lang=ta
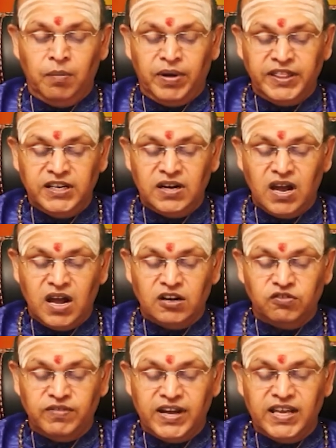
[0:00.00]

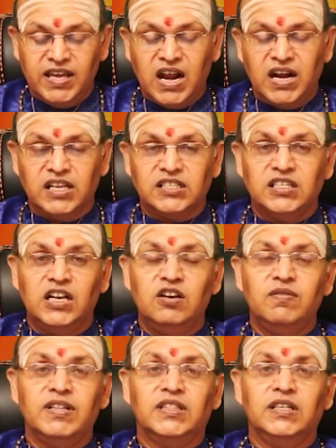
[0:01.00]
பதினாறு வகையான
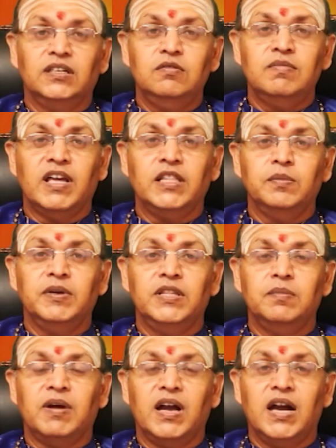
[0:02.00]
செல்வத்துக்கும்
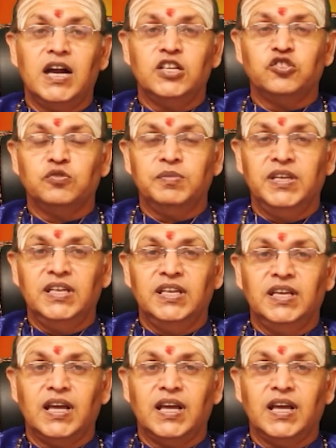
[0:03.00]
அதிபதி மகாலட்சுமி